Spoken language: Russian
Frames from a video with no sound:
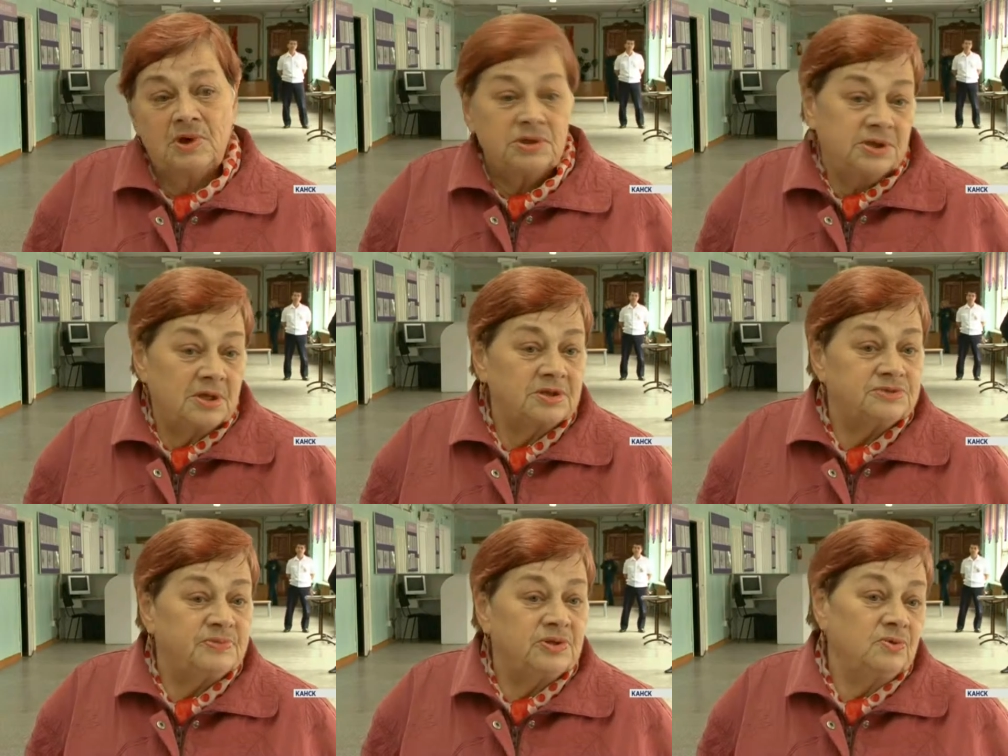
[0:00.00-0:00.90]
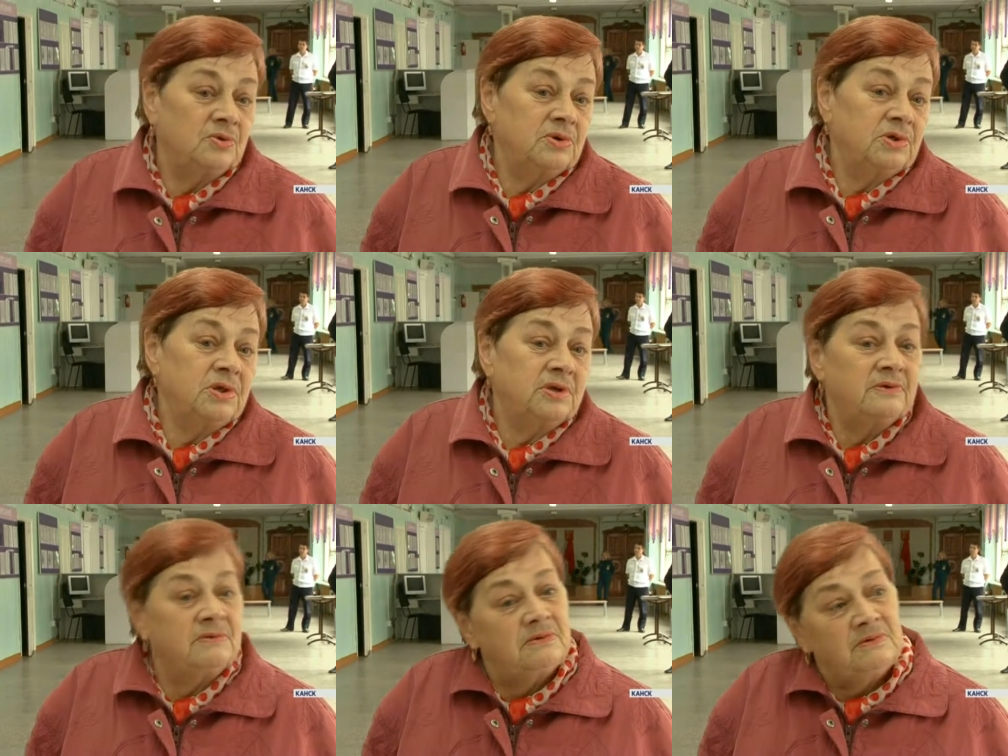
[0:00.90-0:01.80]
хотелось бы, но и
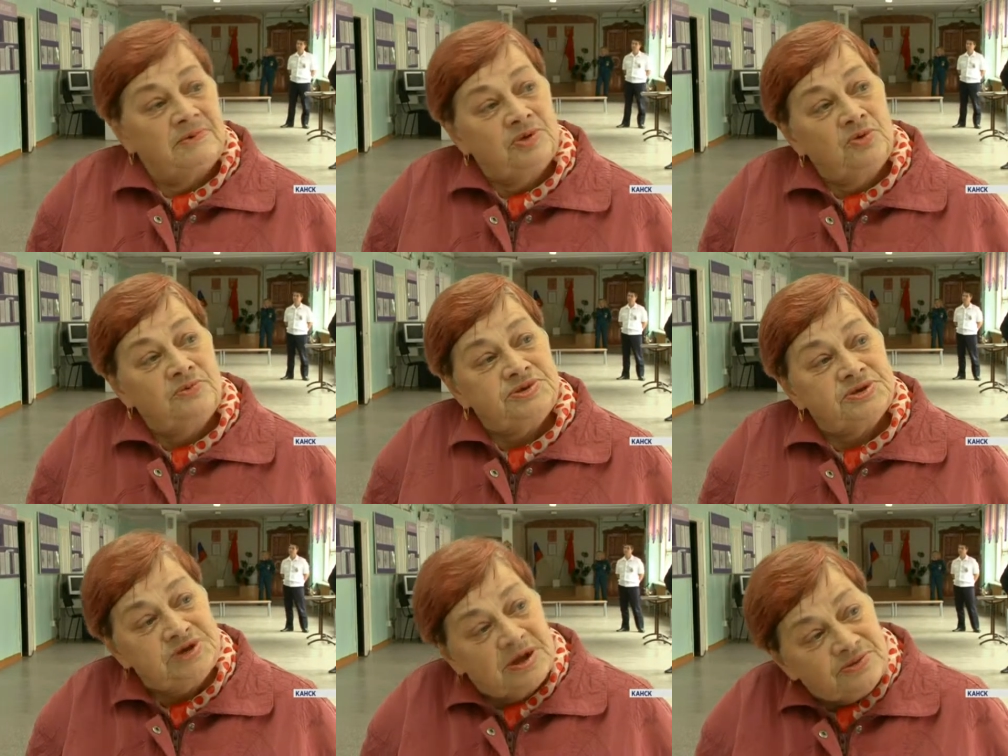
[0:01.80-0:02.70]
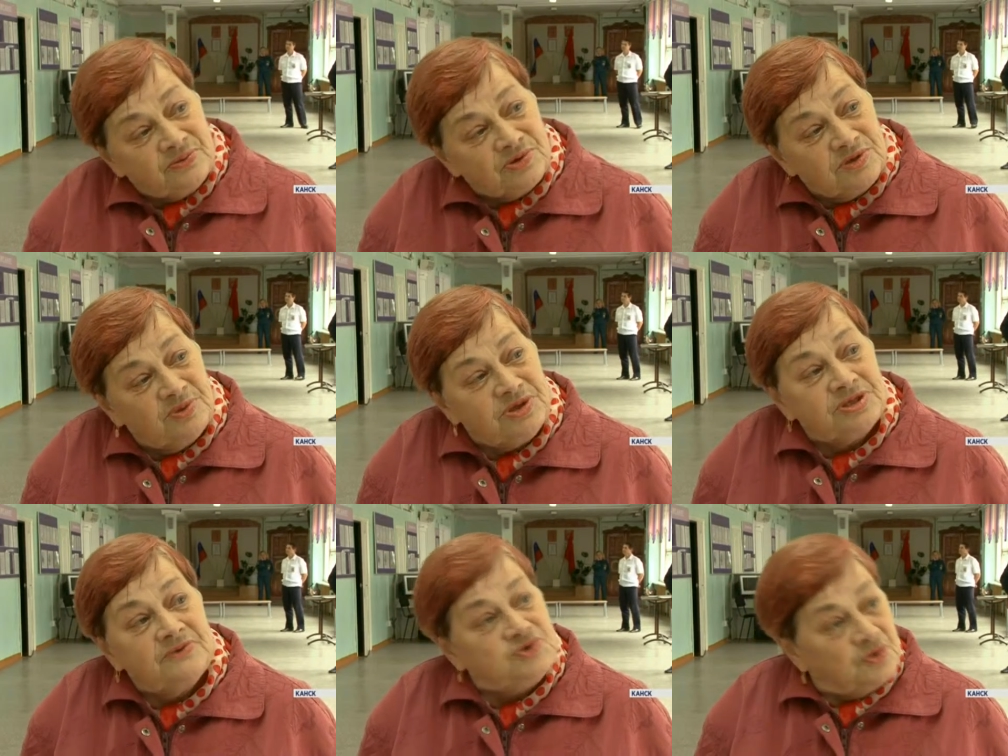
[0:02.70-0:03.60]
в одном сейчас вроде бы
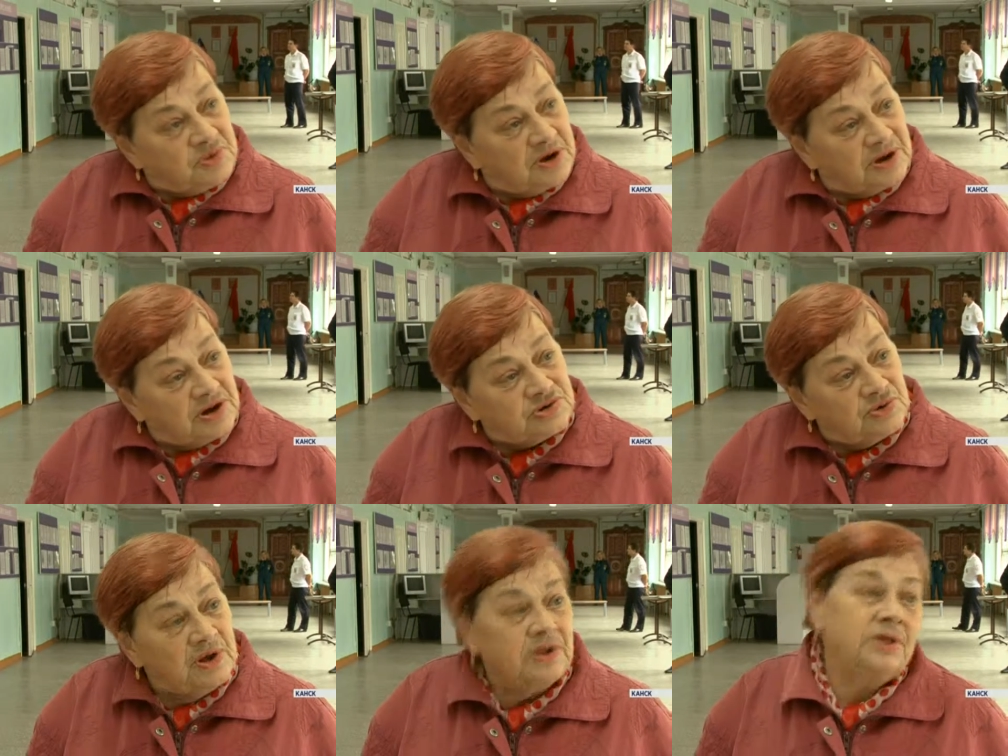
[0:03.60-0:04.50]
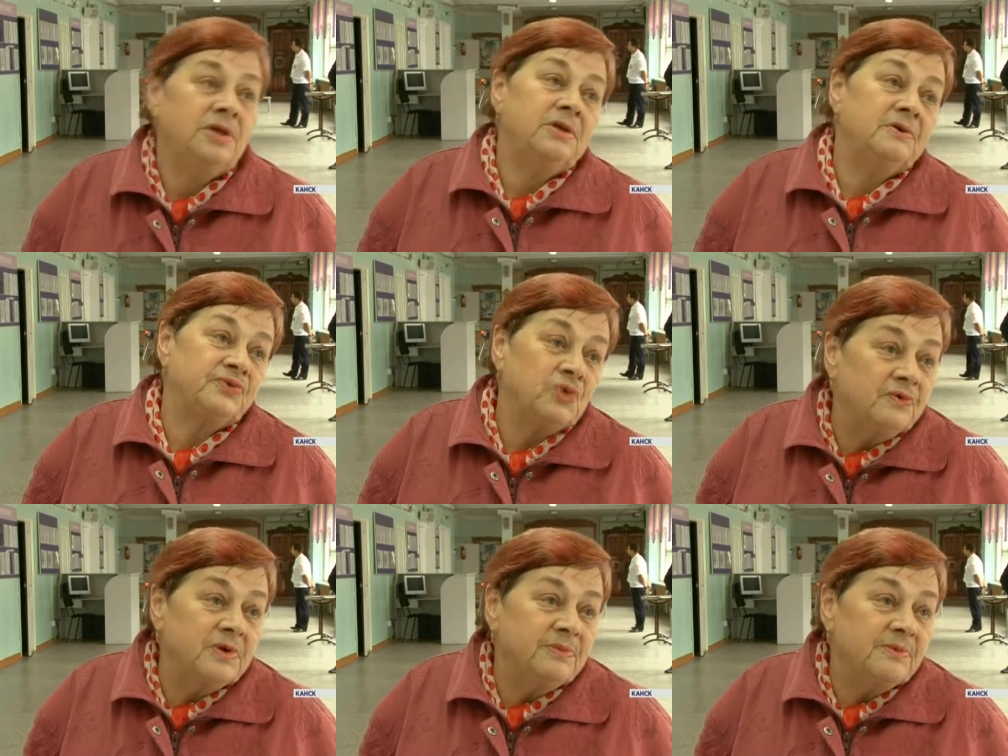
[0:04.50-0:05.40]
где-то в чем-то хорошо, и в
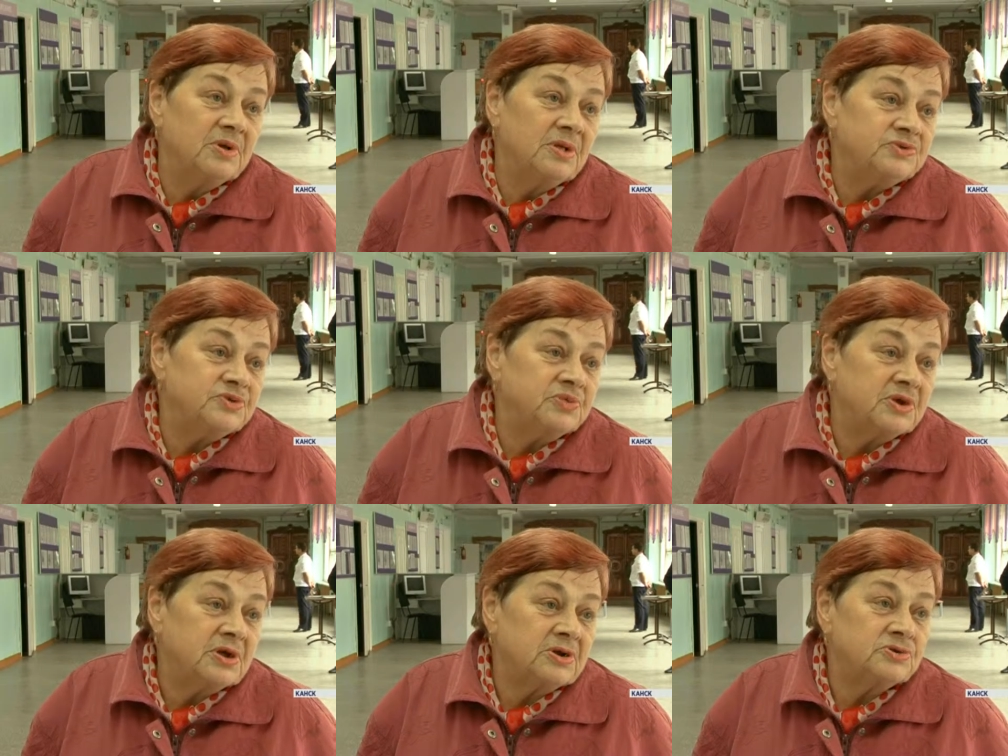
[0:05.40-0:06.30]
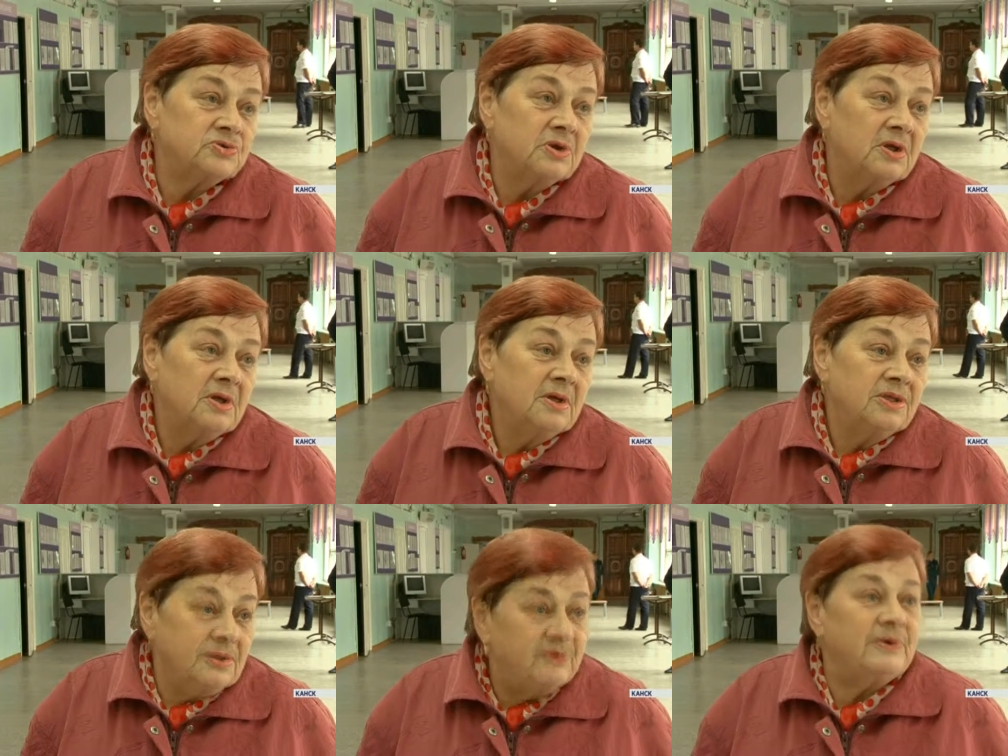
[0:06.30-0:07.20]
то время было в чем-то хорошо.
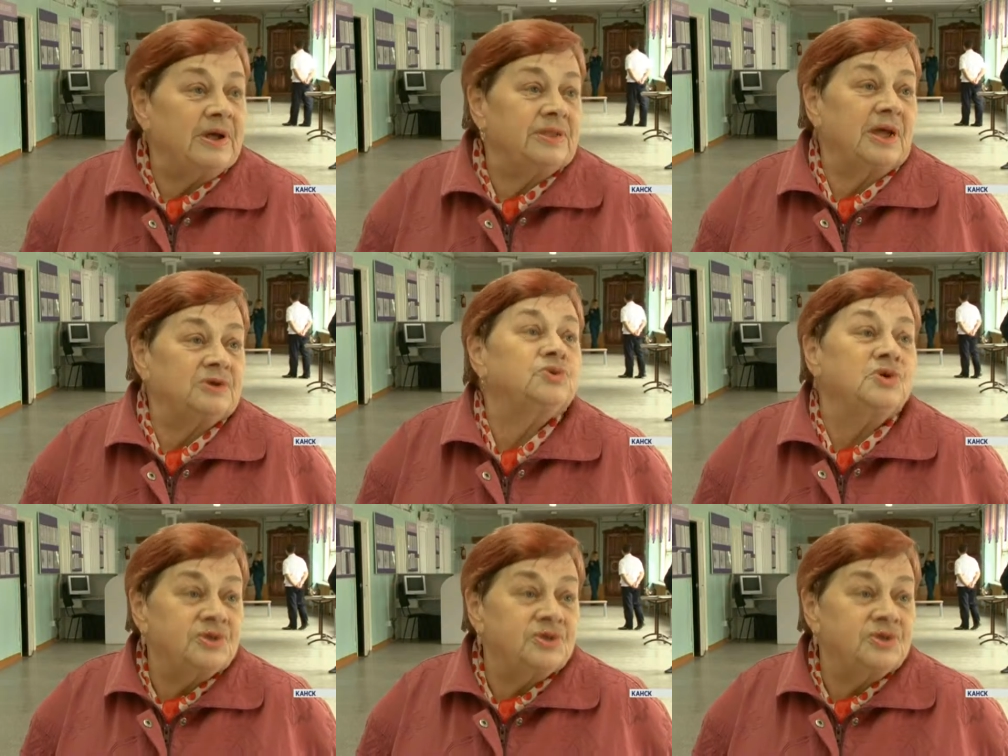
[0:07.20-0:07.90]
Не бывает так, что